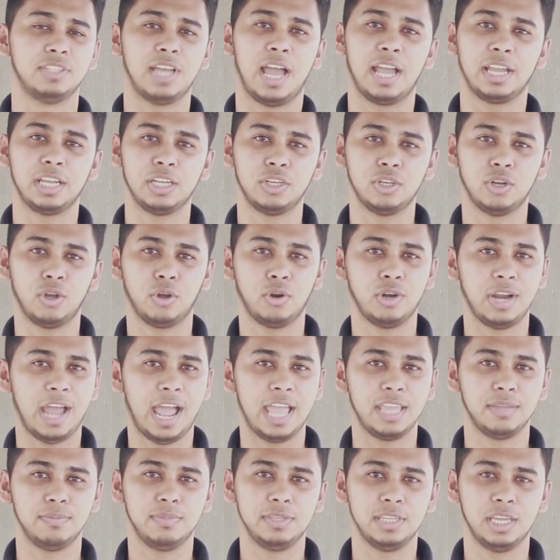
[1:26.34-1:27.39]
জাহাঙ্গীরনগরের
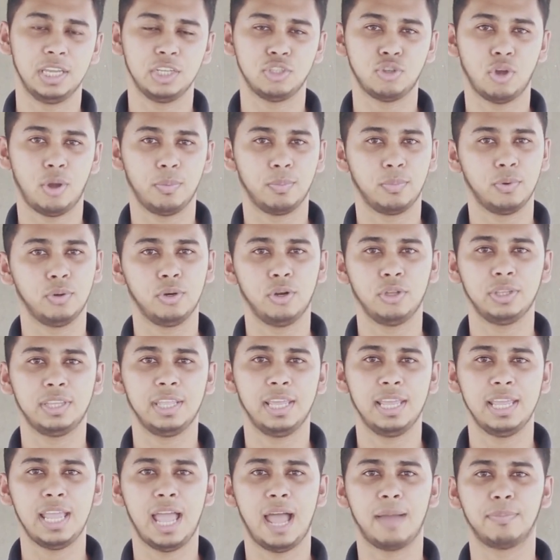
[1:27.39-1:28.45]
আইবিএ
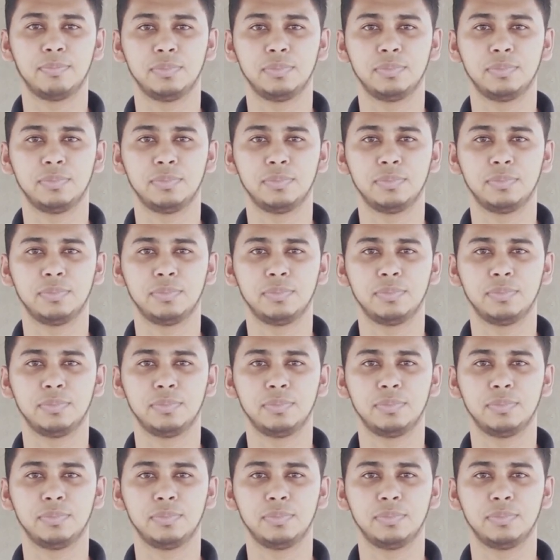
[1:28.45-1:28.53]
সবগুলোতেই